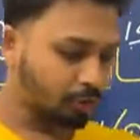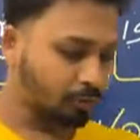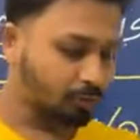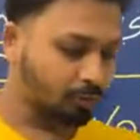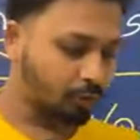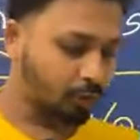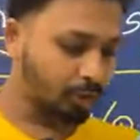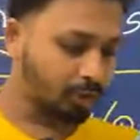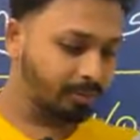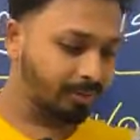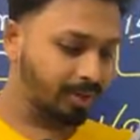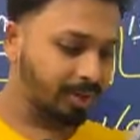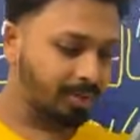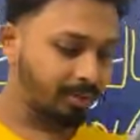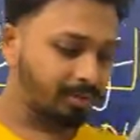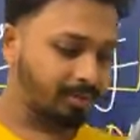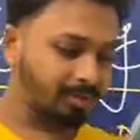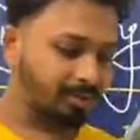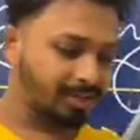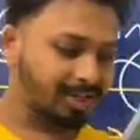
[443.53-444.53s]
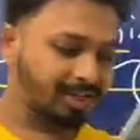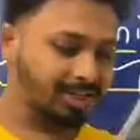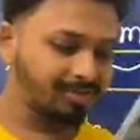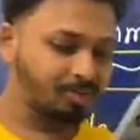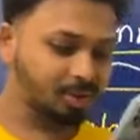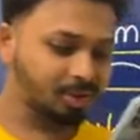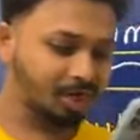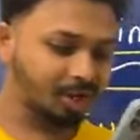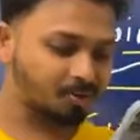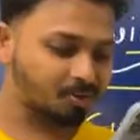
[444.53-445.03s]
মোশারফ করিমের
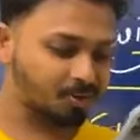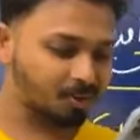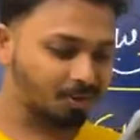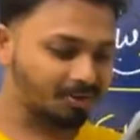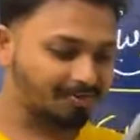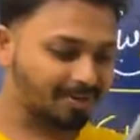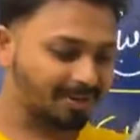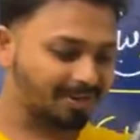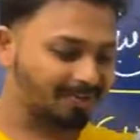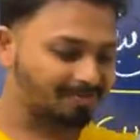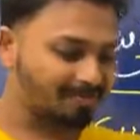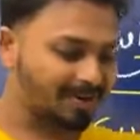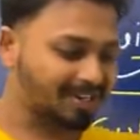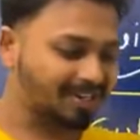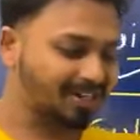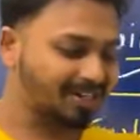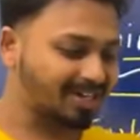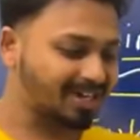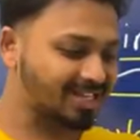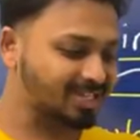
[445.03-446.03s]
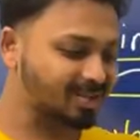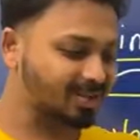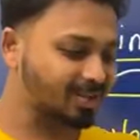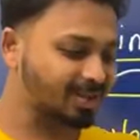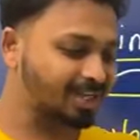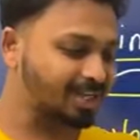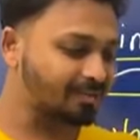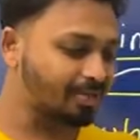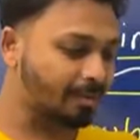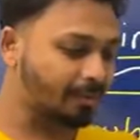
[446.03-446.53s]
কি মোশারফ করিমের বাকি
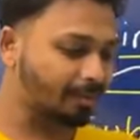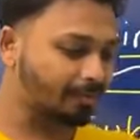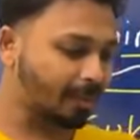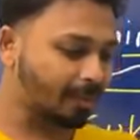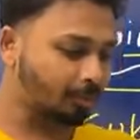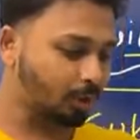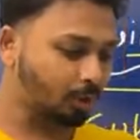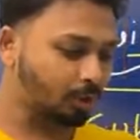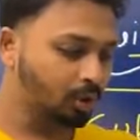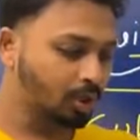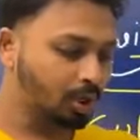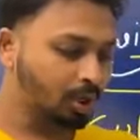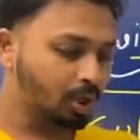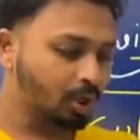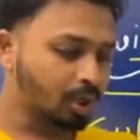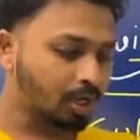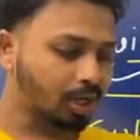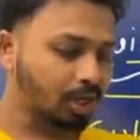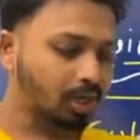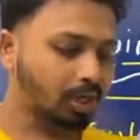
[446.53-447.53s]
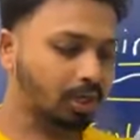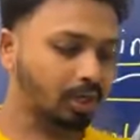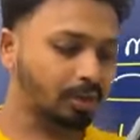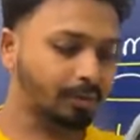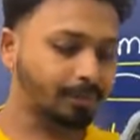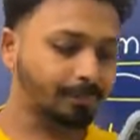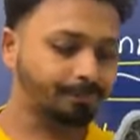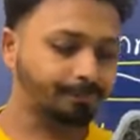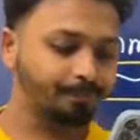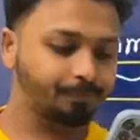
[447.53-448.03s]
ক্লাসগুলো কিভাবে পাবো
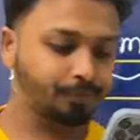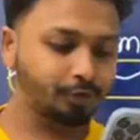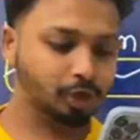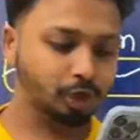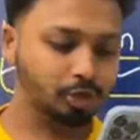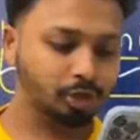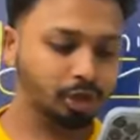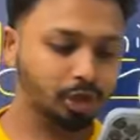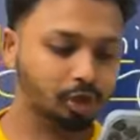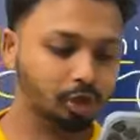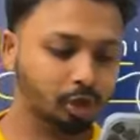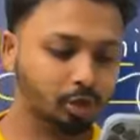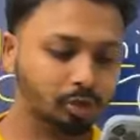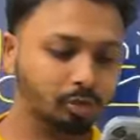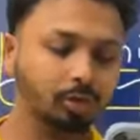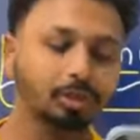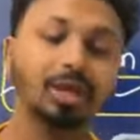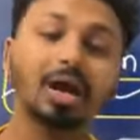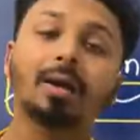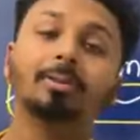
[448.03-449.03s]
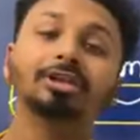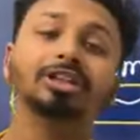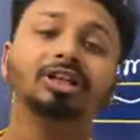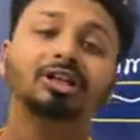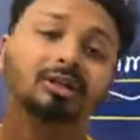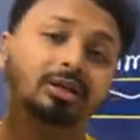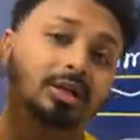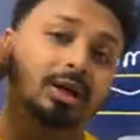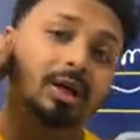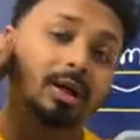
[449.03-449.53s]
চন্দনা চক্রবর্তী
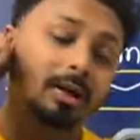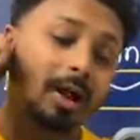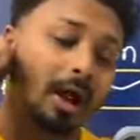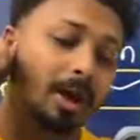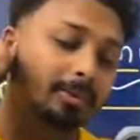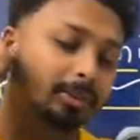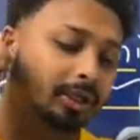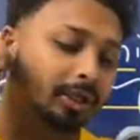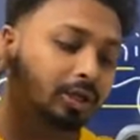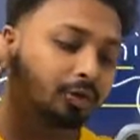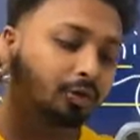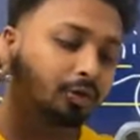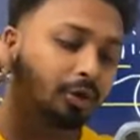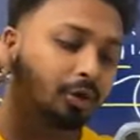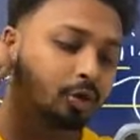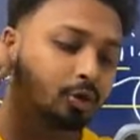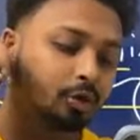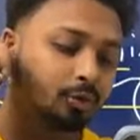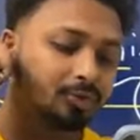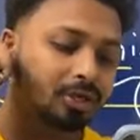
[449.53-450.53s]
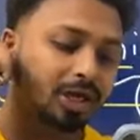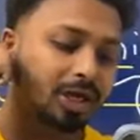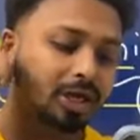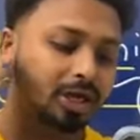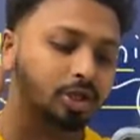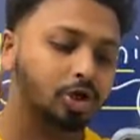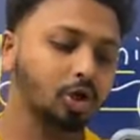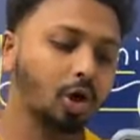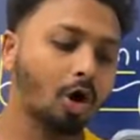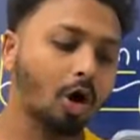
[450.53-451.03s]
আমাদের আমাদের কিন্তু
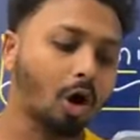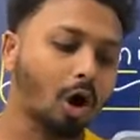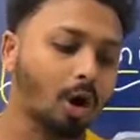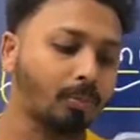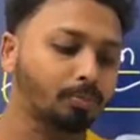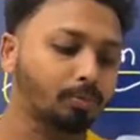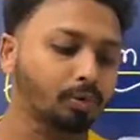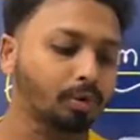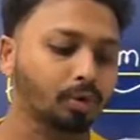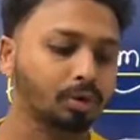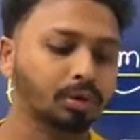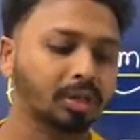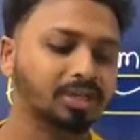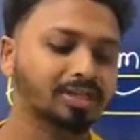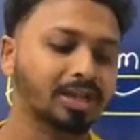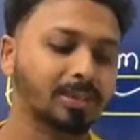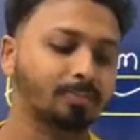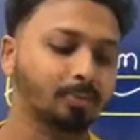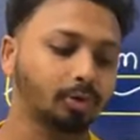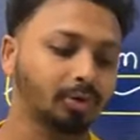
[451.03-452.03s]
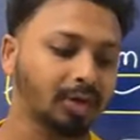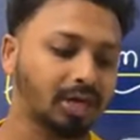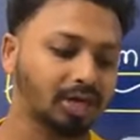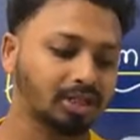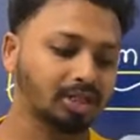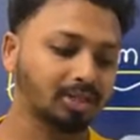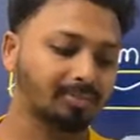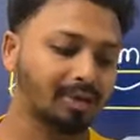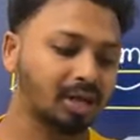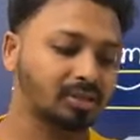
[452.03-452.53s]
ইউটিউব চ্যানেলে সবগুলো ক্লাস
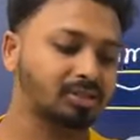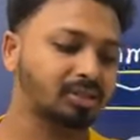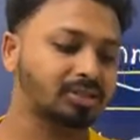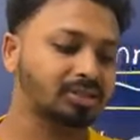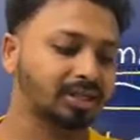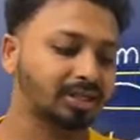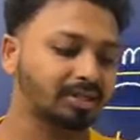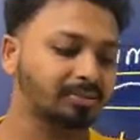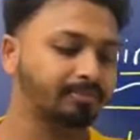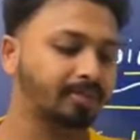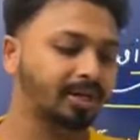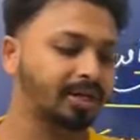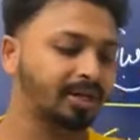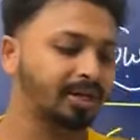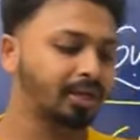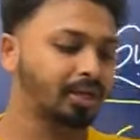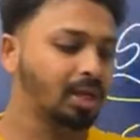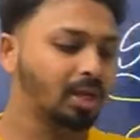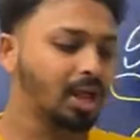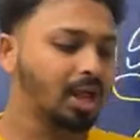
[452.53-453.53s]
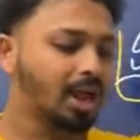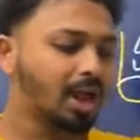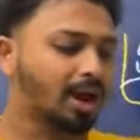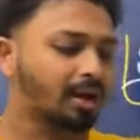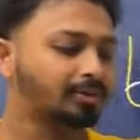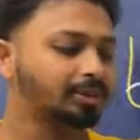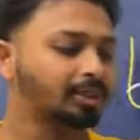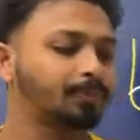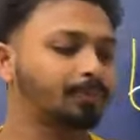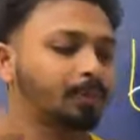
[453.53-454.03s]
আপলোড দেওয়া আছে বাইজিদ সাকিব ভাই
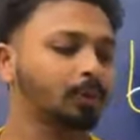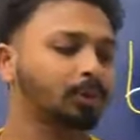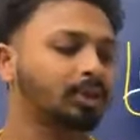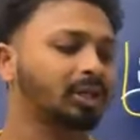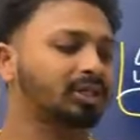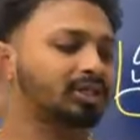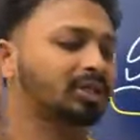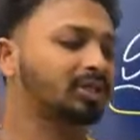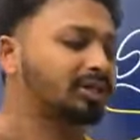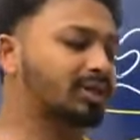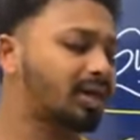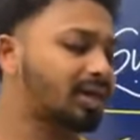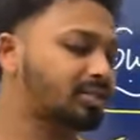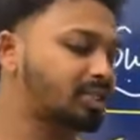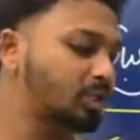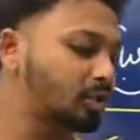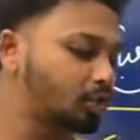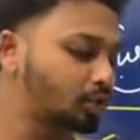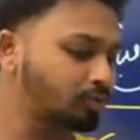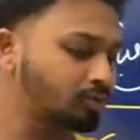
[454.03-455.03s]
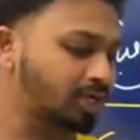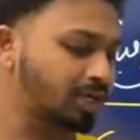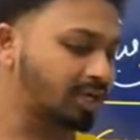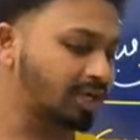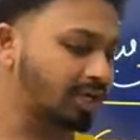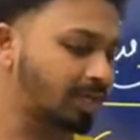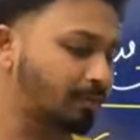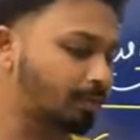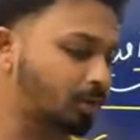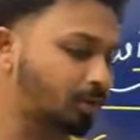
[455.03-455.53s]
আমাদের প্রত্যেকটা ক্লাস
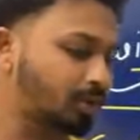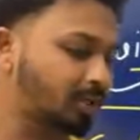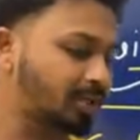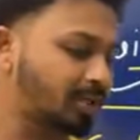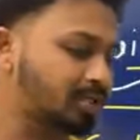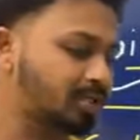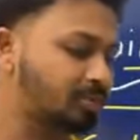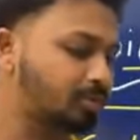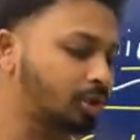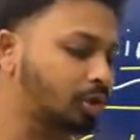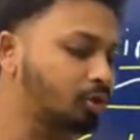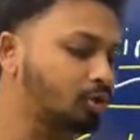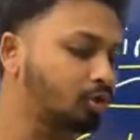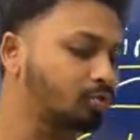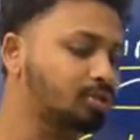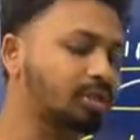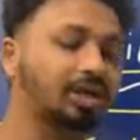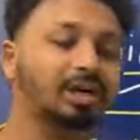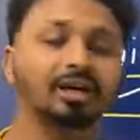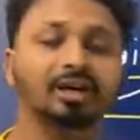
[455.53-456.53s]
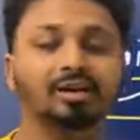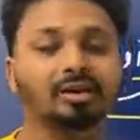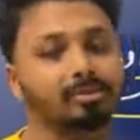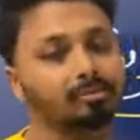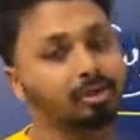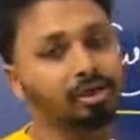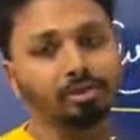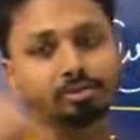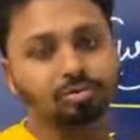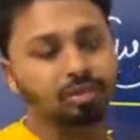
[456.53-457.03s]
ইউটিউব চ্যানেলে আপলোড দেওয়া আছে এবং ইউটিউব
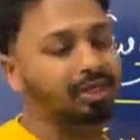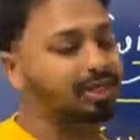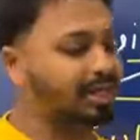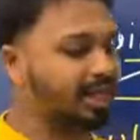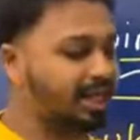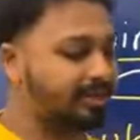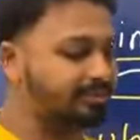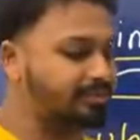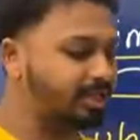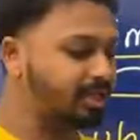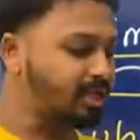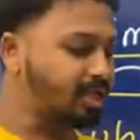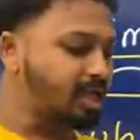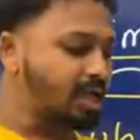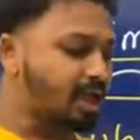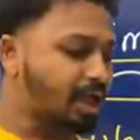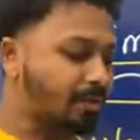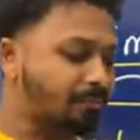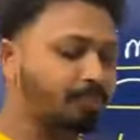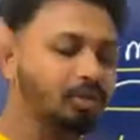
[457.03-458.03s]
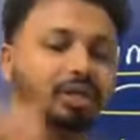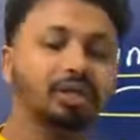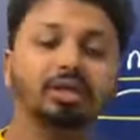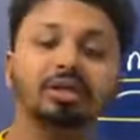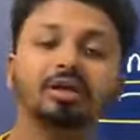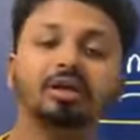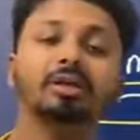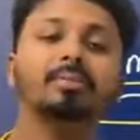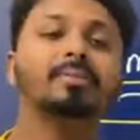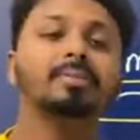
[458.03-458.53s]
চ্যানেলের নাম লিঙ্গুয়াল একাডেমি
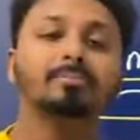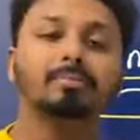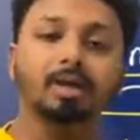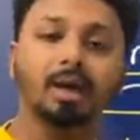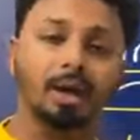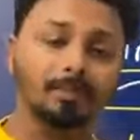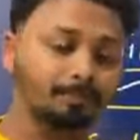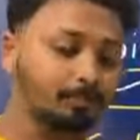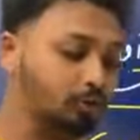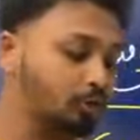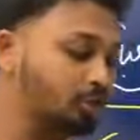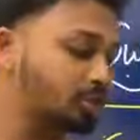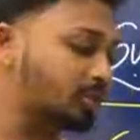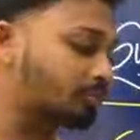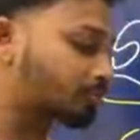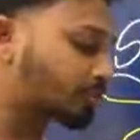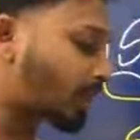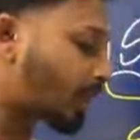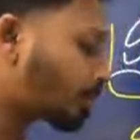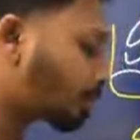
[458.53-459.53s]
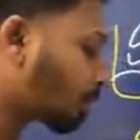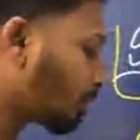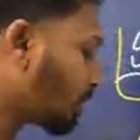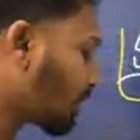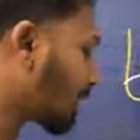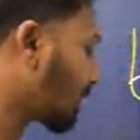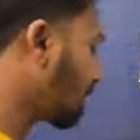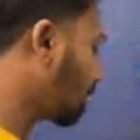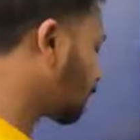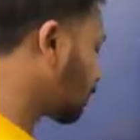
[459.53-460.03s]
আপনি গিয়ে আপনি যদি
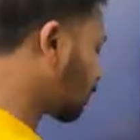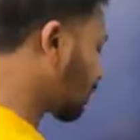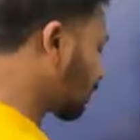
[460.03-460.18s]
সাবস্ক্রাইব করে